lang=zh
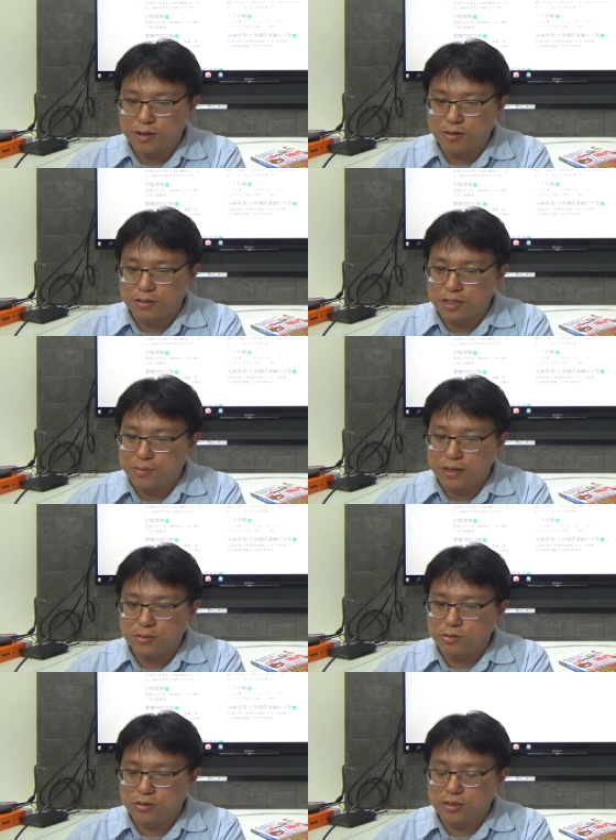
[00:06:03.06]
有特别
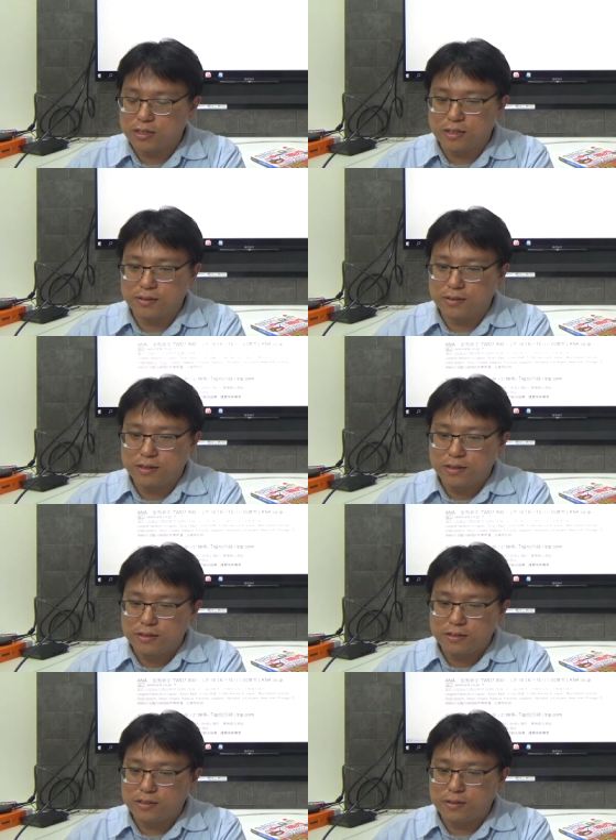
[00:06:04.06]
做跟，
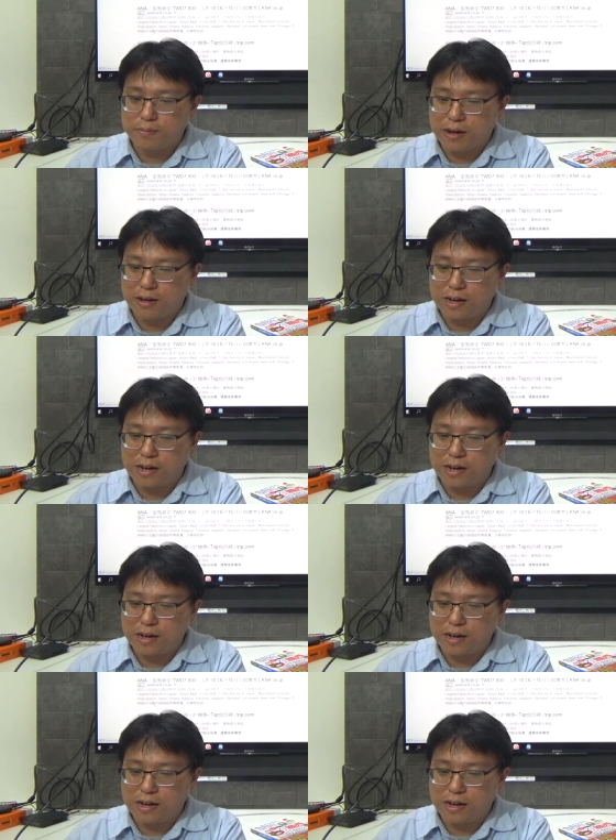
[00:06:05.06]
就是帮